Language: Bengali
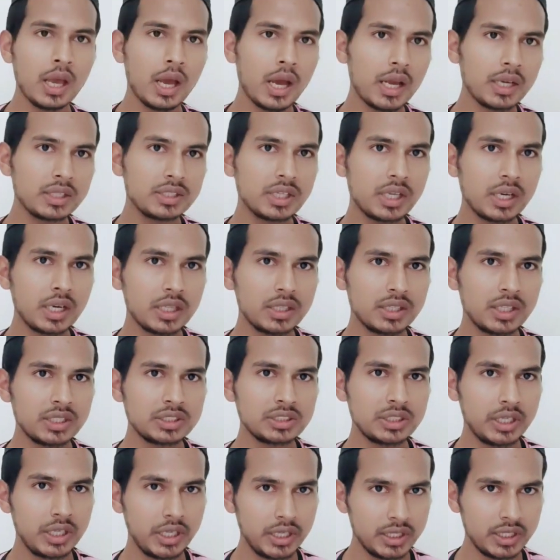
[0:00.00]
আর যারা দেশ
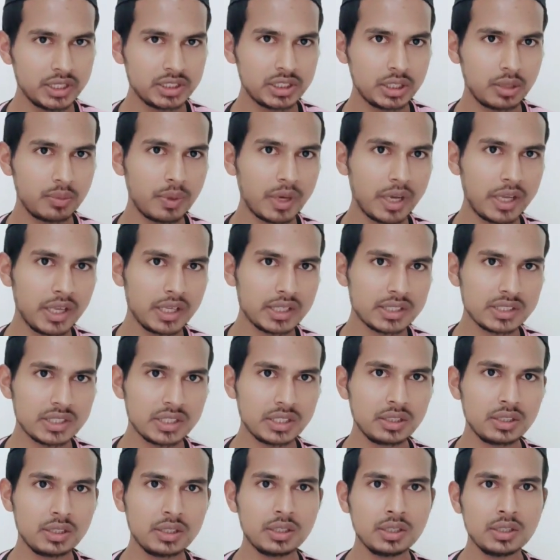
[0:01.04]
এই দেশের বাইরে
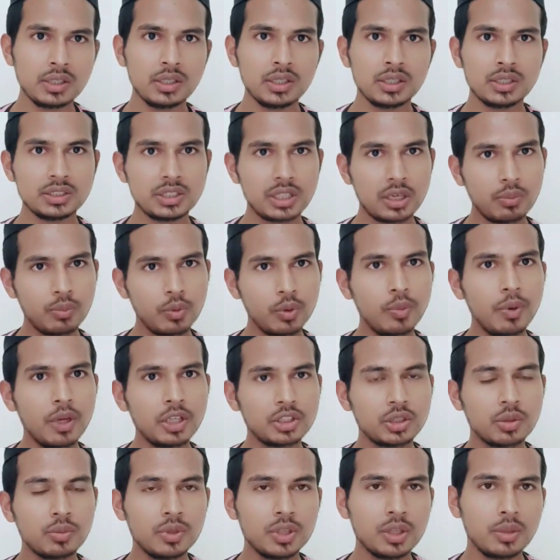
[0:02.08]
আছেন যারা মোবাইল
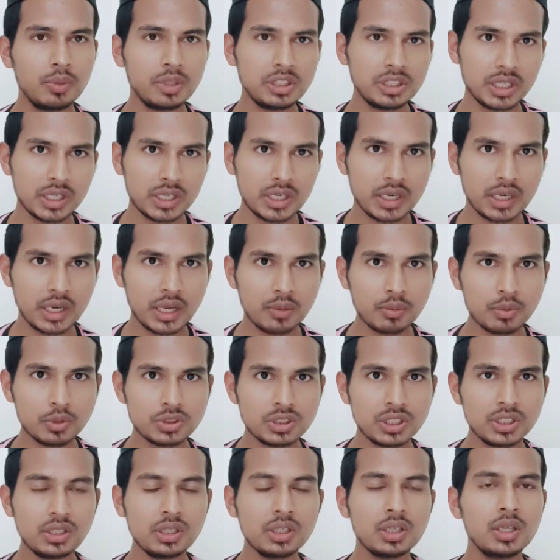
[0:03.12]
সম্বন্ধে বেশি একটা না
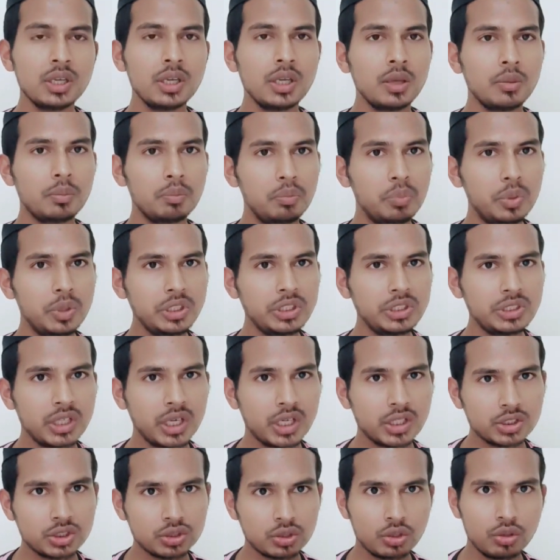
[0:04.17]
বোঝেন
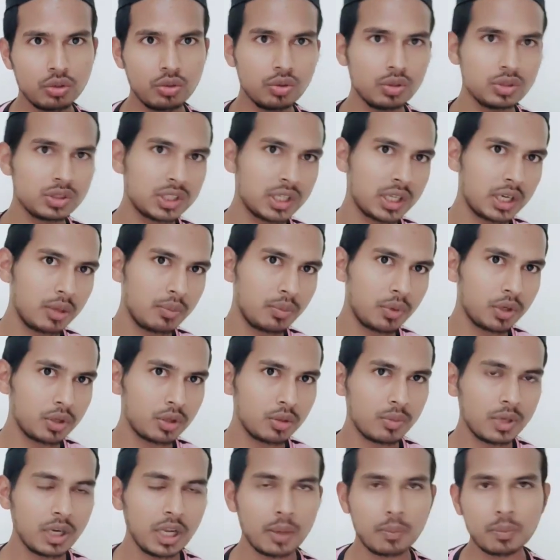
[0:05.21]
বিশ্বাস্ত লোক ছাড়া
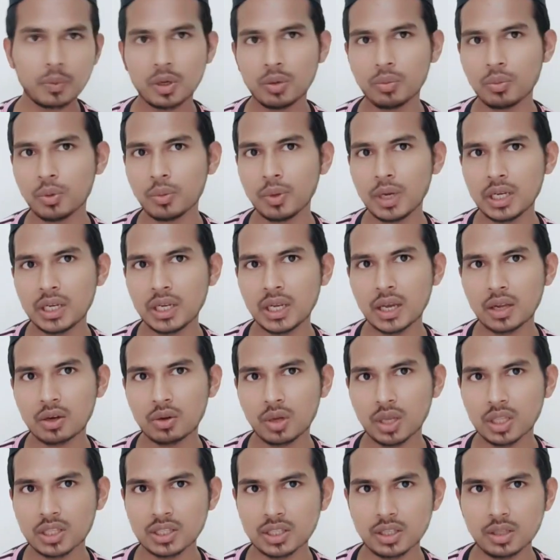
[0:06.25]
বর্তমানে আপনার মোবাইলটি কারো
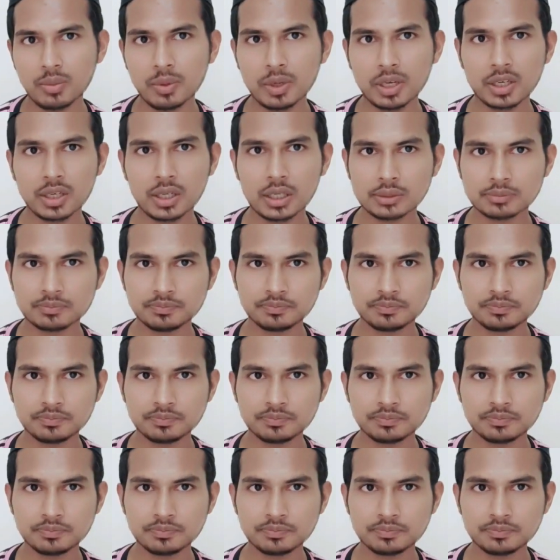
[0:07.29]
হাতে দিবেন না